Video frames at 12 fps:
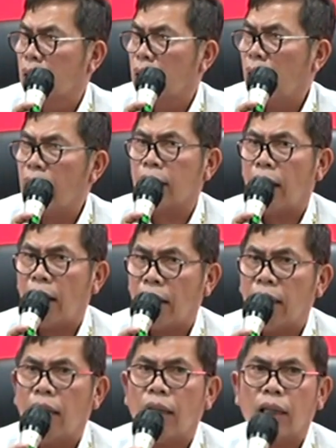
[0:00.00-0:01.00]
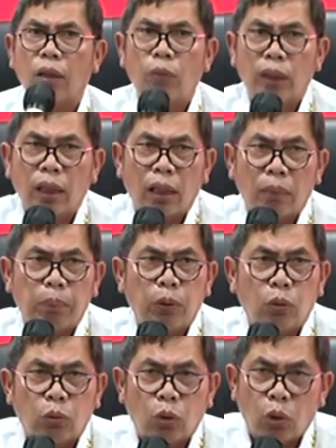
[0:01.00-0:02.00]
Hargailah kewenangan
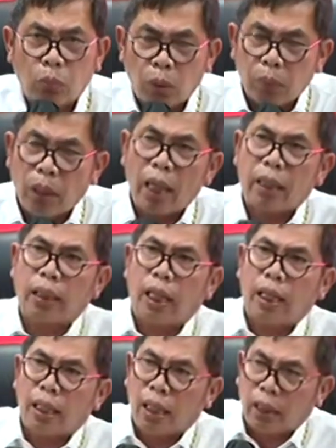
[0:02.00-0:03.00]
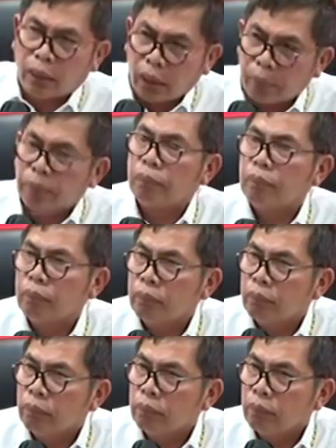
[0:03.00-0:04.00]
penuntut umum, hargai hakim.
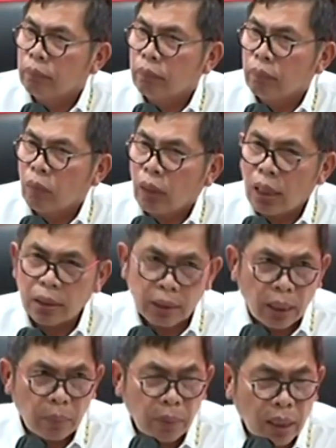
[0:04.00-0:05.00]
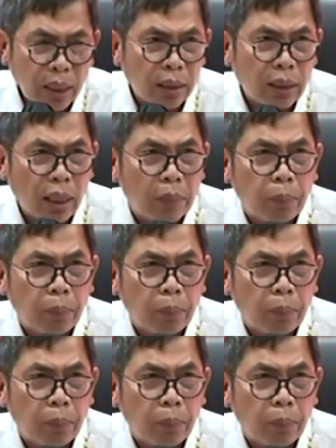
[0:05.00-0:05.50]
Dan saya menghargai